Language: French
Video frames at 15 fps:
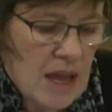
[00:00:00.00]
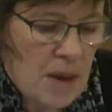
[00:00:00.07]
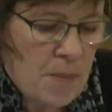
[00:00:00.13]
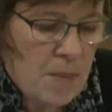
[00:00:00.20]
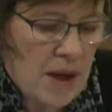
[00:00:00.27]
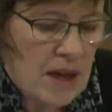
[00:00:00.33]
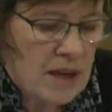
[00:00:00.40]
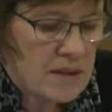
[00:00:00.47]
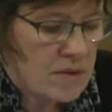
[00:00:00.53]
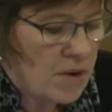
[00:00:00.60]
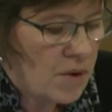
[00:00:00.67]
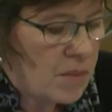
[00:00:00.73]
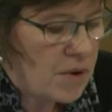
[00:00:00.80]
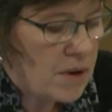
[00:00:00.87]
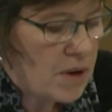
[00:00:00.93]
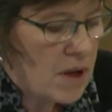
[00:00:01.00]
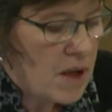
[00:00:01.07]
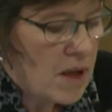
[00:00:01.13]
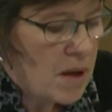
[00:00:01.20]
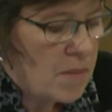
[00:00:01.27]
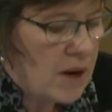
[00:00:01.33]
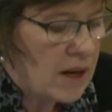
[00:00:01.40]
Et par exemple,
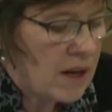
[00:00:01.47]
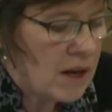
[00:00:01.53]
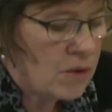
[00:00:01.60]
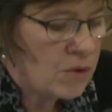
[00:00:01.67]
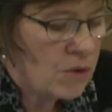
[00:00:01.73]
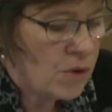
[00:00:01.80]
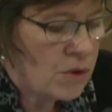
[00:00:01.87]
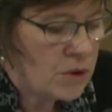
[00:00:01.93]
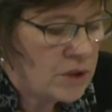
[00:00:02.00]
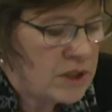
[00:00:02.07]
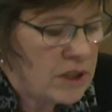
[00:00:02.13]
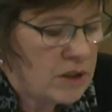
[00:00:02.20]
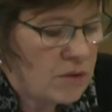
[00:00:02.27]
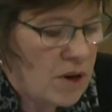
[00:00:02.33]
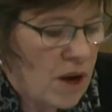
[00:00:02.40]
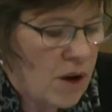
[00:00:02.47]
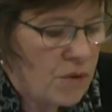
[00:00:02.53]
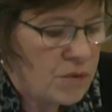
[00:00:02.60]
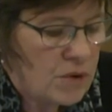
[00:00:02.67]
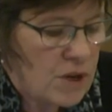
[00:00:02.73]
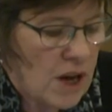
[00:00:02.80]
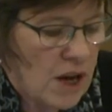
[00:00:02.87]
malgré le gros titre de la
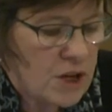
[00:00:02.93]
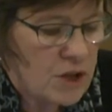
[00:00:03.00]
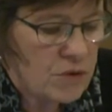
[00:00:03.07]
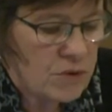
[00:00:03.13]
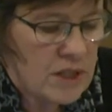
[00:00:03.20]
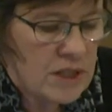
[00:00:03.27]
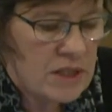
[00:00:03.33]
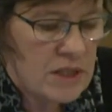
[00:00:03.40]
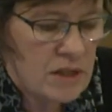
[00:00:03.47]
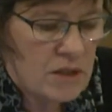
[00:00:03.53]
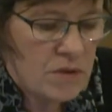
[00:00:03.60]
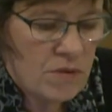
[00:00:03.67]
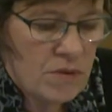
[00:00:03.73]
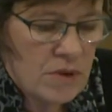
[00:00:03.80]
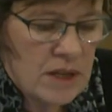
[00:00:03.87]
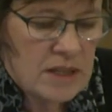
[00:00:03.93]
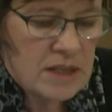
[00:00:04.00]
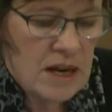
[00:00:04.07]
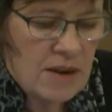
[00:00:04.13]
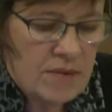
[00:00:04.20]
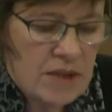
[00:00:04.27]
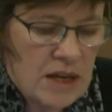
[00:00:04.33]
revue de la région Décision, les
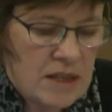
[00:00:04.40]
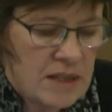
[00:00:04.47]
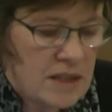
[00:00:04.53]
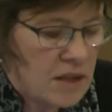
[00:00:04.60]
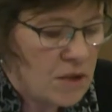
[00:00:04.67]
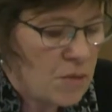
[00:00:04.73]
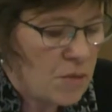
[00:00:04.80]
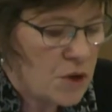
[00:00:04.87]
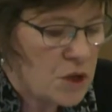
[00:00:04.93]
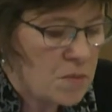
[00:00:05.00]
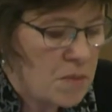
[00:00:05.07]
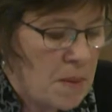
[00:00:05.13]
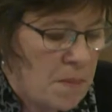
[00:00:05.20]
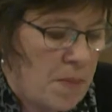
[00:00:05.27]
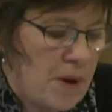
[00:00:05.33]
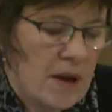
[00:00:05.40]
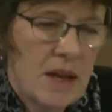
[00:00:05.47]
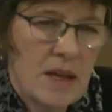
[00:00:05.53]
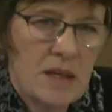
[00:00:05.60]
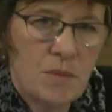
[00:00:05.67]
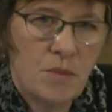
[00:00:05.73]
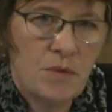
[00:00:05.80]
élèves des lycées ne mangent même pas
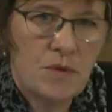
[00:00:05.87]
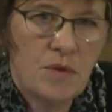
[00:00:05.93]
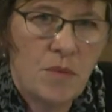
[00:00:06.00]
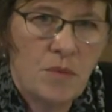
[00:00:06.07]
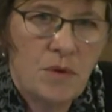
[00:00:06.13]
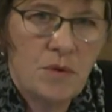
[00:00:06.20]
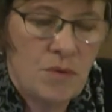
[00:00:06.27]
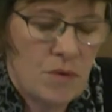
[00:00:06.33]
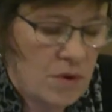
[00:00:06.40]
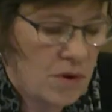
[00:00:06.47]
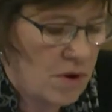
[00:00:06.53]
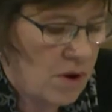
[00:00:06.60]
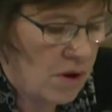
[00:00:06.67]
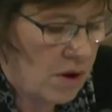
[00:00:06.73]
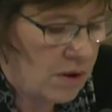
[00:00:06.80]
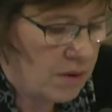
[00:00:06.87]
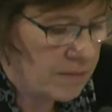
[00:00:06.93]
15% bio encore.